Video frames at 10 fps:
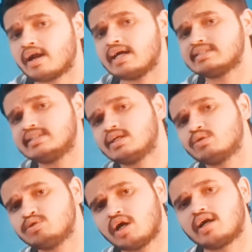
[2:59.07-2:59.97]
रास्ते से
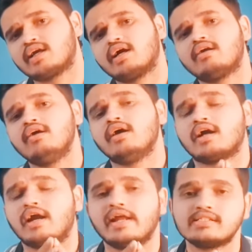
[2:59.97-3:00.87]
कुछ हटकर
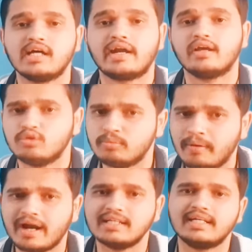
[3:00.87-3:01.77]
करना चाह रहे
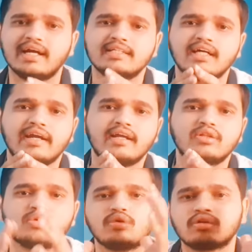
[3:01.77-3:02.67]
दोबारा से आना चाह रहे
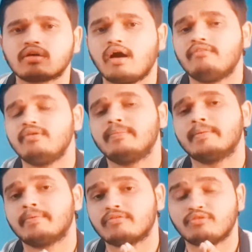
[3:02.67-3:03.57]
हैं तो काफ़ी
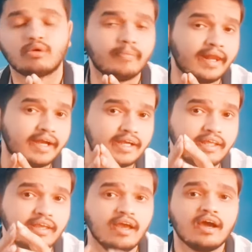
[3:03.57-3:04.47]
पेपर
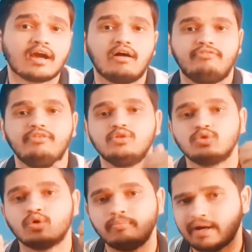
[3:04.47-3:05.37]
फॉर्मेलिटी काफ़ी
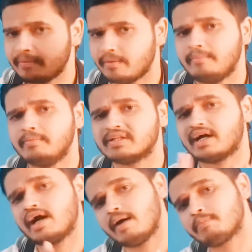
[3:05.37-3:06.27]
जो मैंने अभी
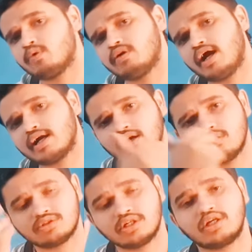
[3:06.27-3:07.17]
बताया आपको डाटा
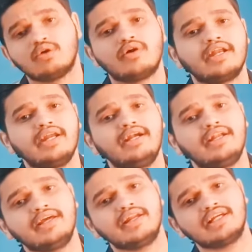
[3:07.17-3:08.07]
और सिक्योरिटी
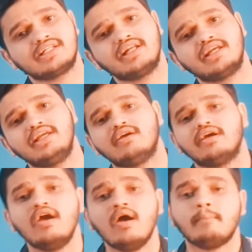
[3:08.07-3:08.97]
इंटीग्रेशन की
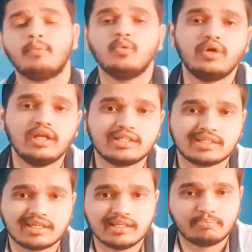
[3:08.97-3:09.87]
ने पूरी
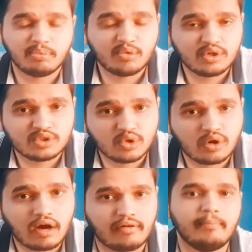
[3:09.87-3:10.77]
की पूरी
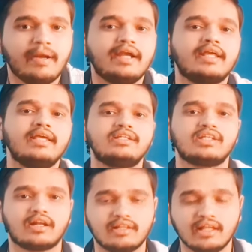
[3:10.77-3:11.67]
जो गवर्नमेंट की
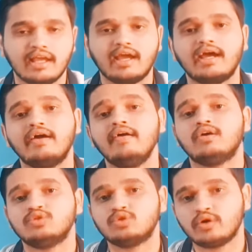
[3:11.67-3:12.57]
शर्तें
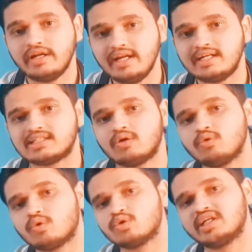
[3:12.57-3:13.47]
हैं जो नीड्स हैं
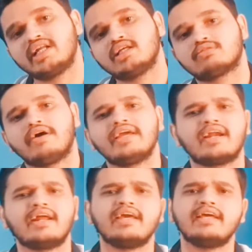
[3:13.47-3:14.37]
उनको सेटिस्फाई
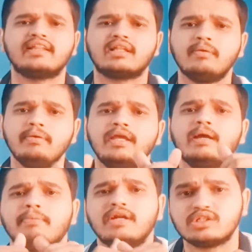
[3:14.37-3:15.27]
करेंगे तभी
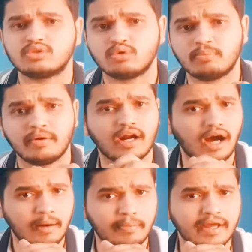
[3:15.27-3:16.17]
ये प्ले स्टोर पर
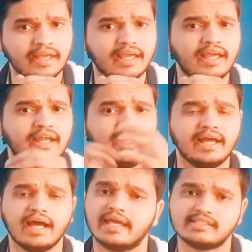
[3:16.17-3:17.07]
आ पाएंगे
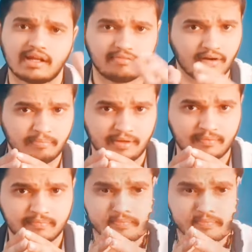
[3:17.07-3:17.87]
इंडिया के सर्वर में